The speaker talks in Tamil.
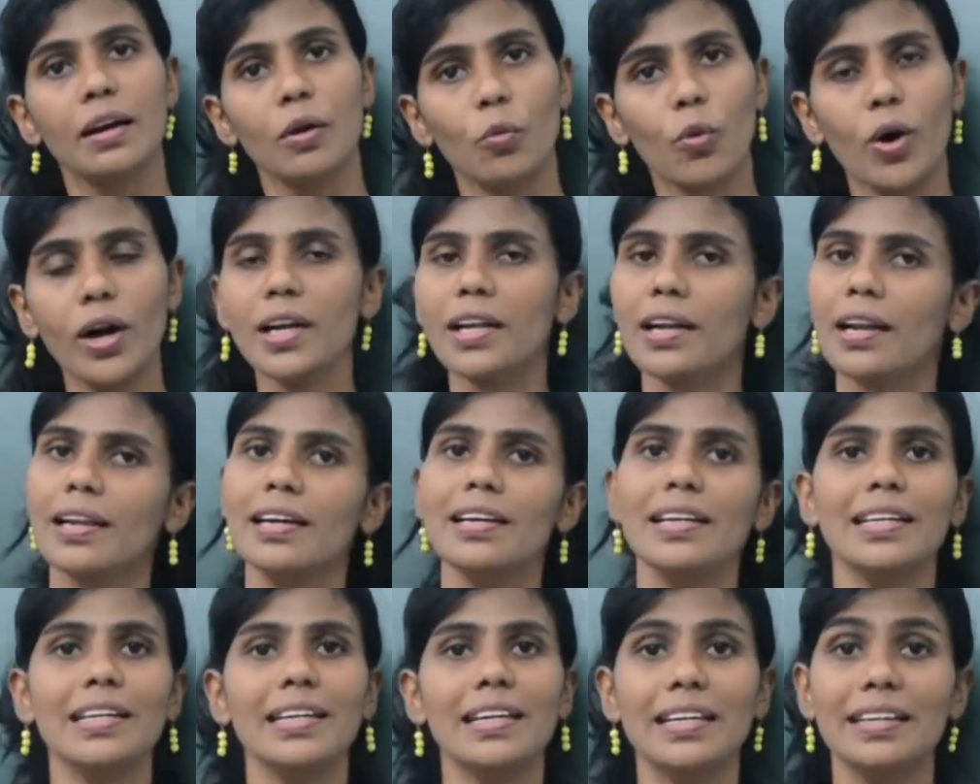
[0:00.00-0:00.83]

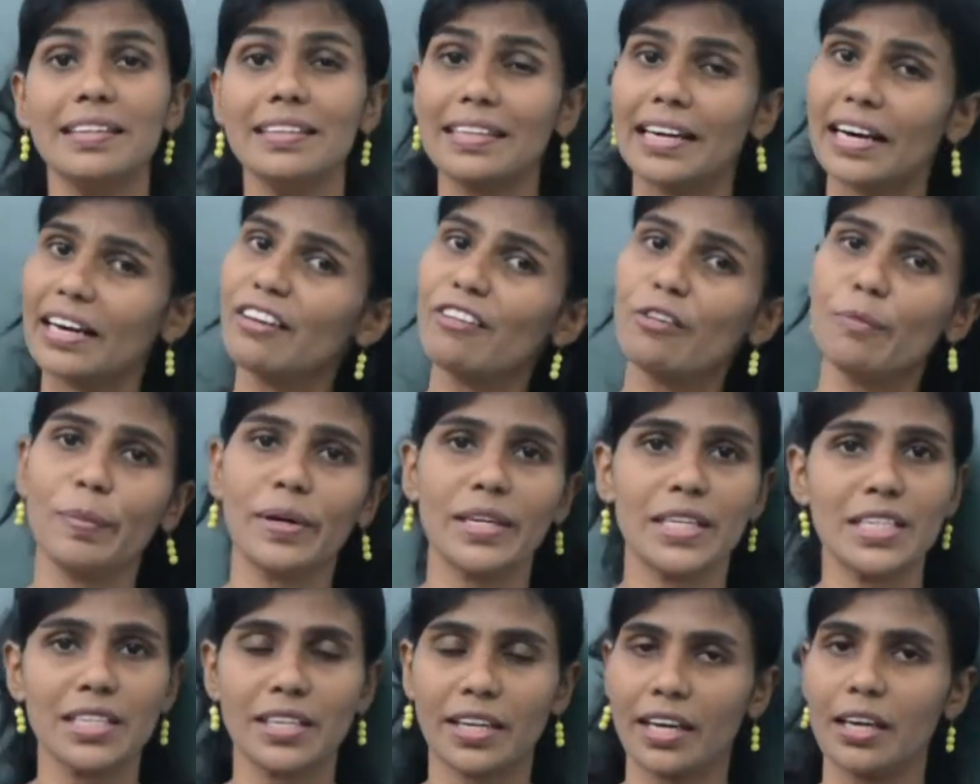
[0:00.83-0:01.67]
வாட்டரில் நீங்கள் டைவ்
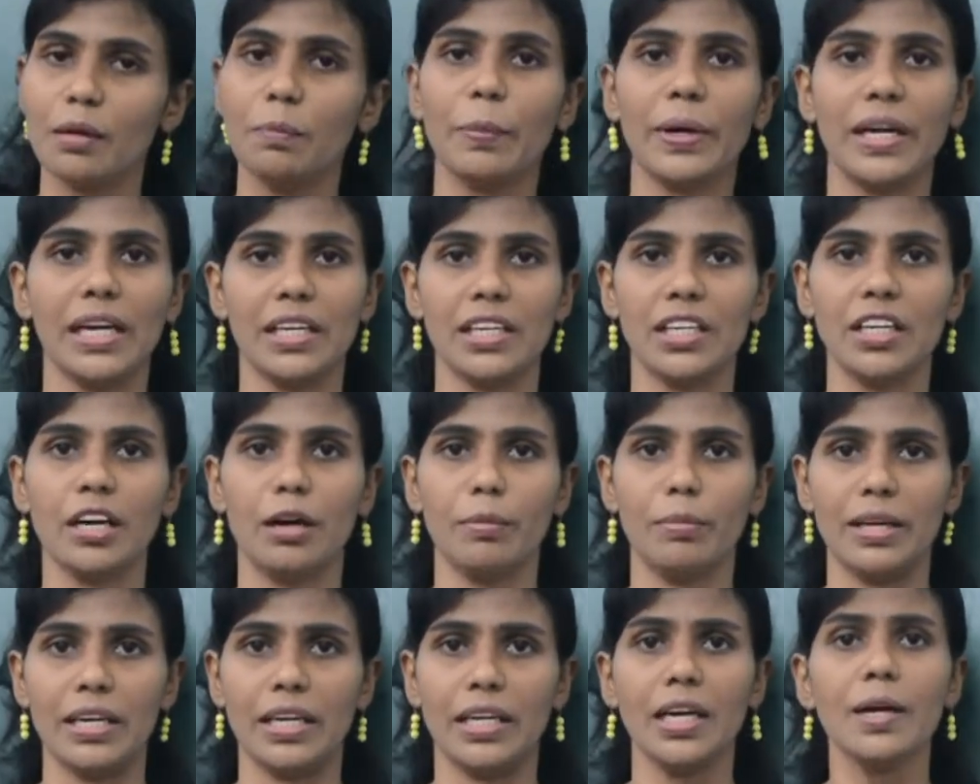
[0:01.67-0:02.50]
பண்ண ட்ரை பண்ணீங்க
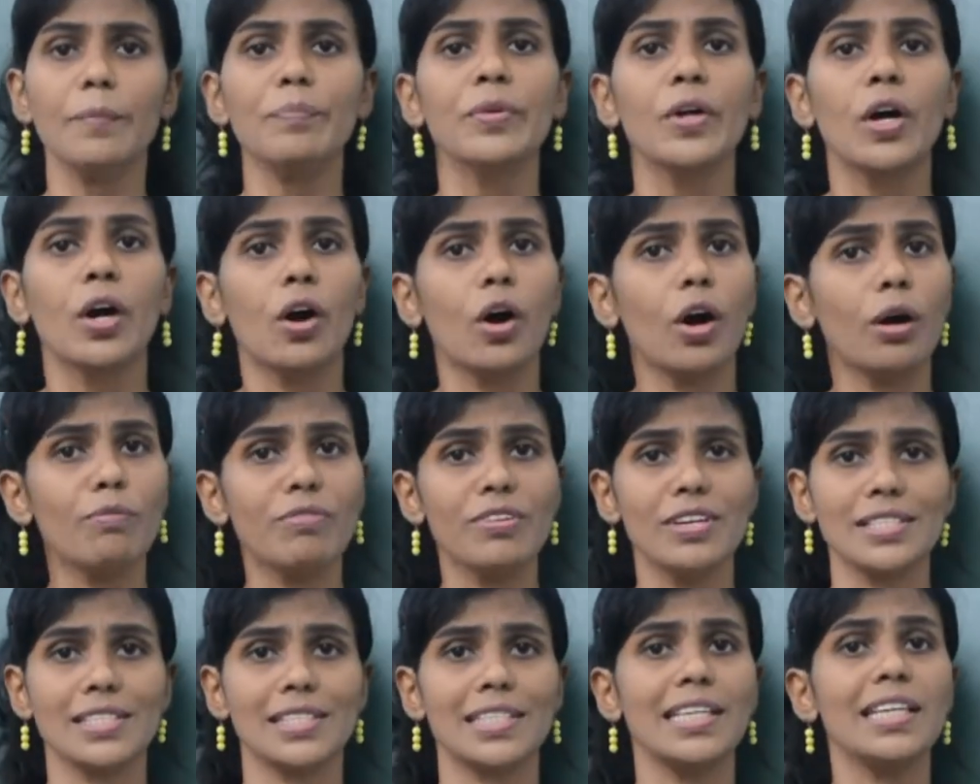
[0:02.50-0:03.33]
அப்படின்னா
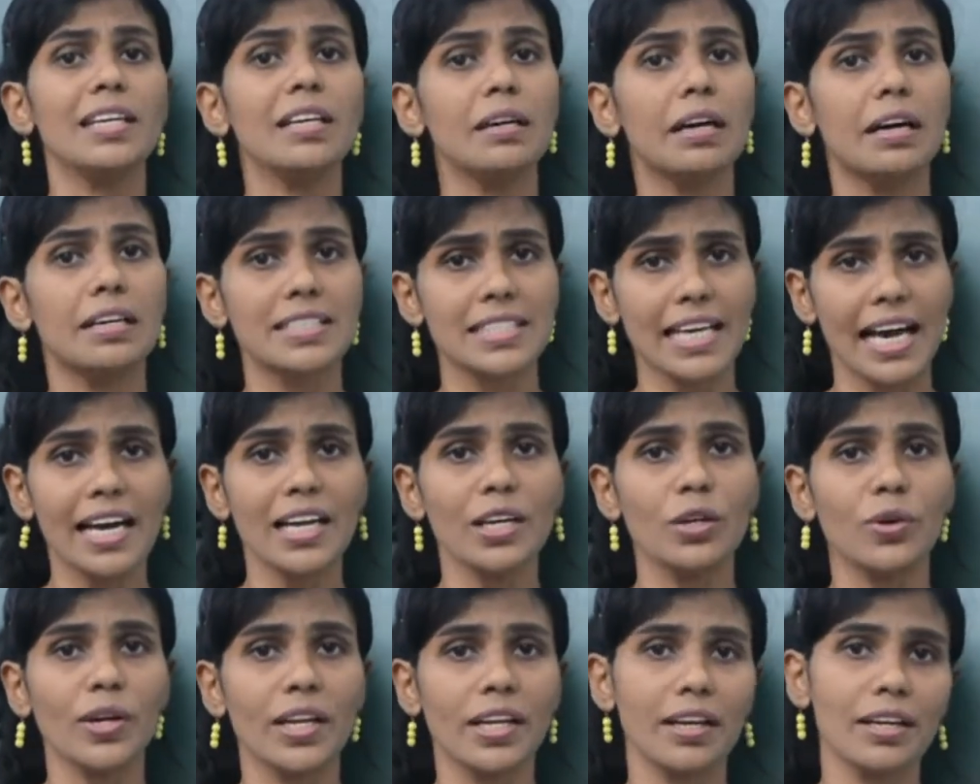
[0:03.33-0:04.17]
ஆப்வியஸ்லி
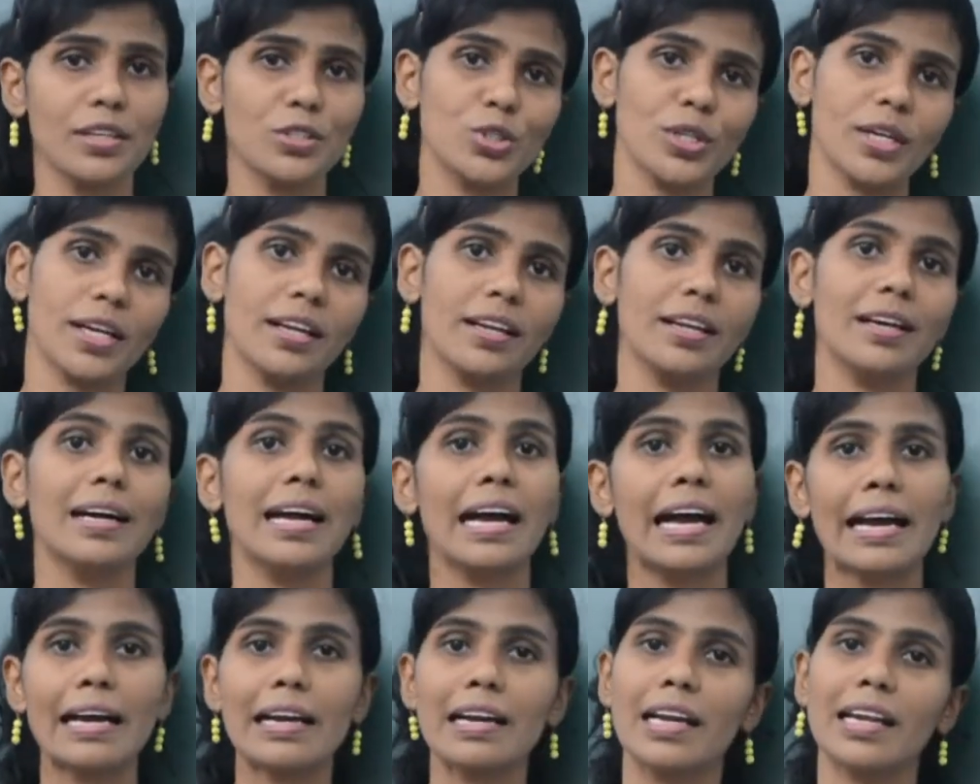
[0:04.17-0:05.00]
சாண்டோட நேச்சர் என்ன
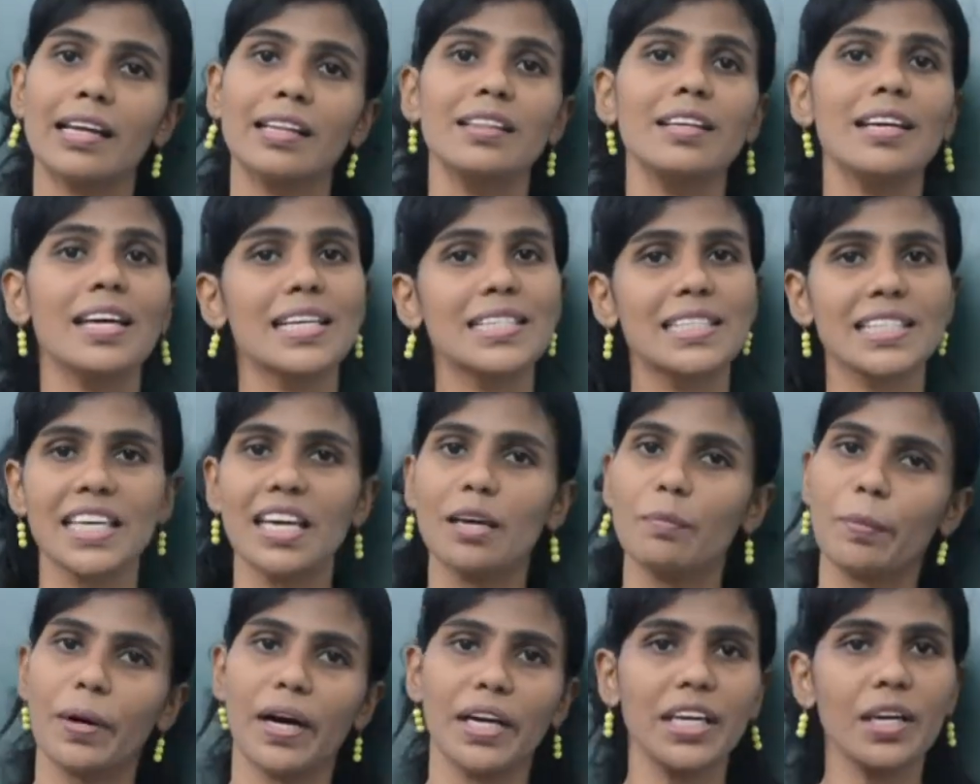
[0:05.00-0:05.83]
ஹேண்ட்லேருந்து
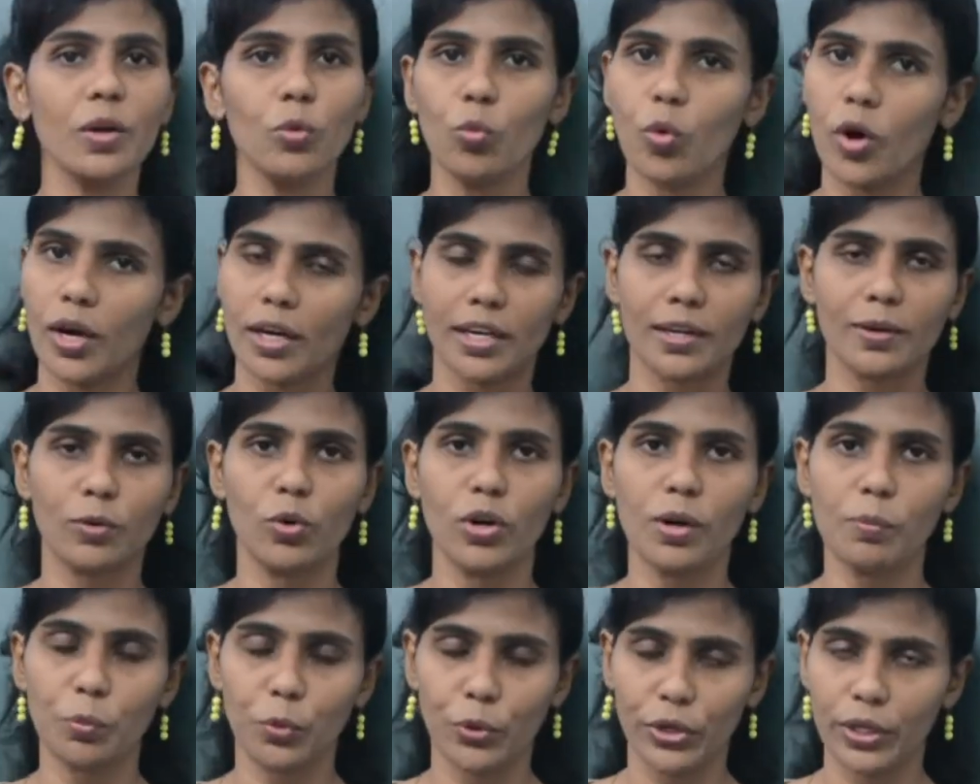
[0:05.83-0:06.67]
எஸ்கேப் ஆகி
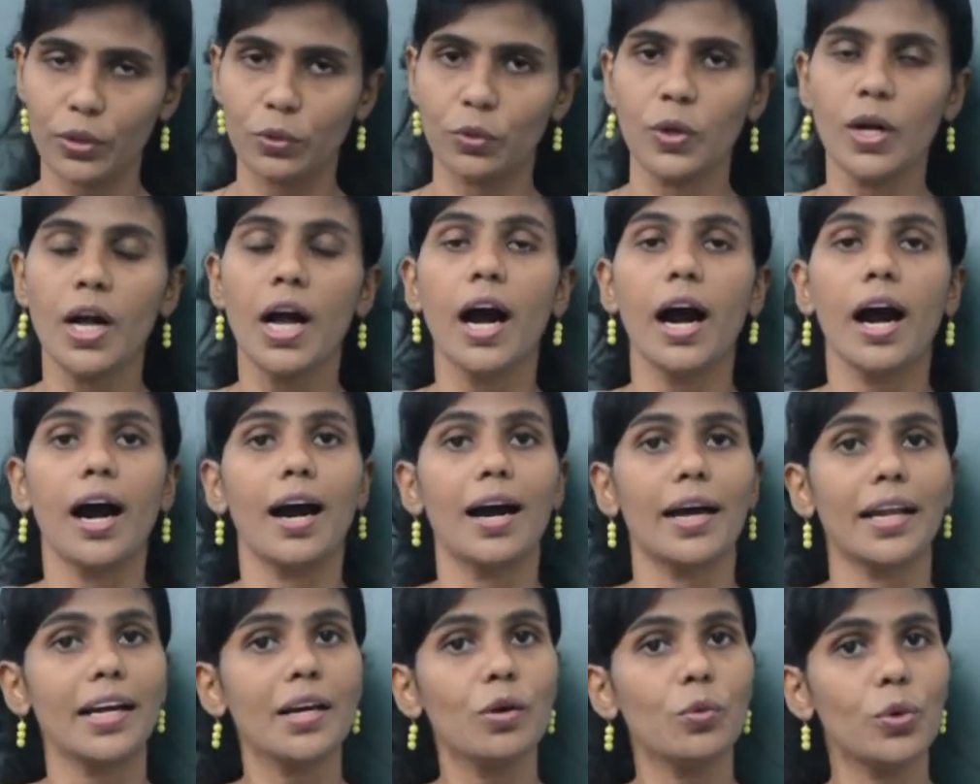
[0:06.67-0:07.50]
வாட்டருக்குள்ளே போயிடும்
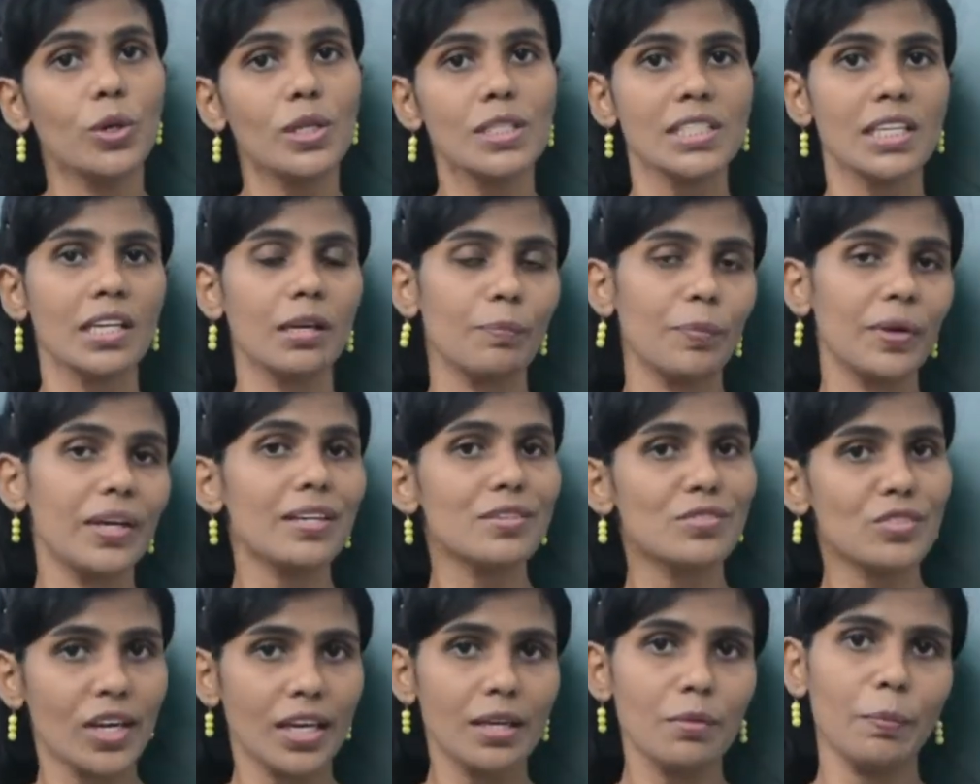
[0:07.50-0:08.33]
ஆனால் ஒரு சில
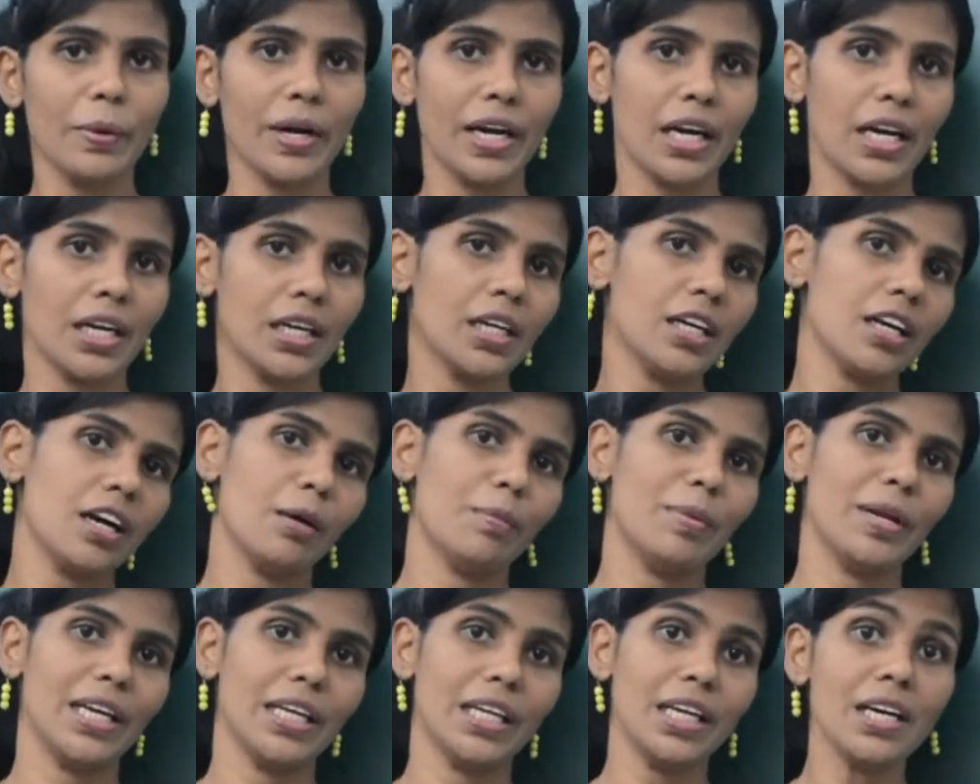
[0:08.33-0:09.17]
பேர் ட்ரை பண்ணாங்க
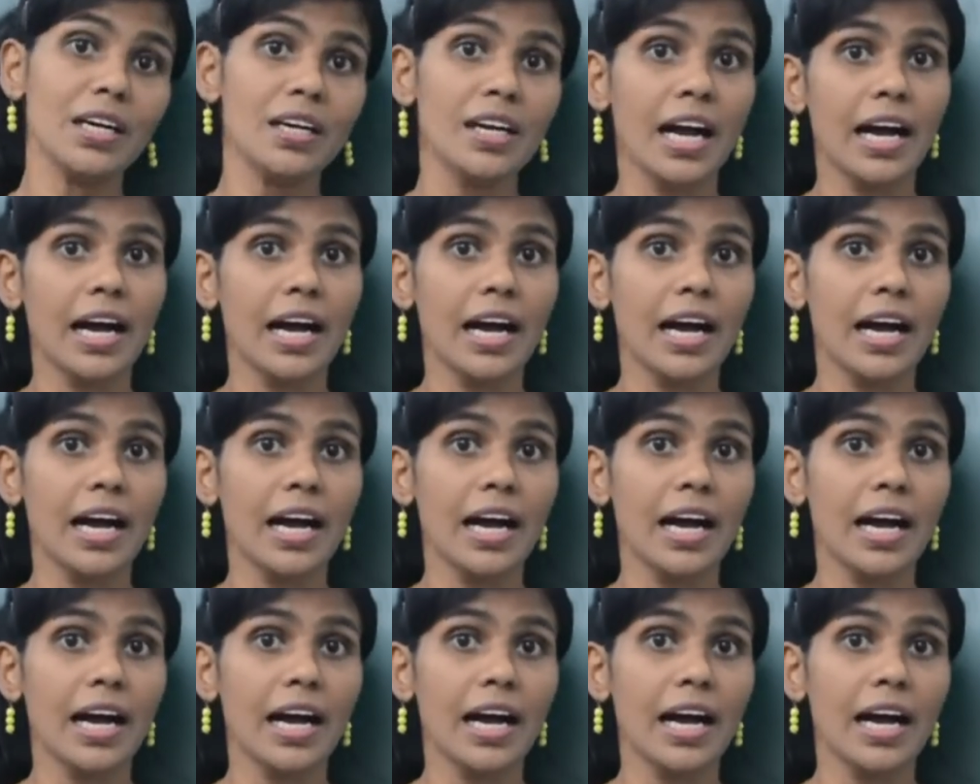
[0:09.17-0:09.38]
அப்படின்னா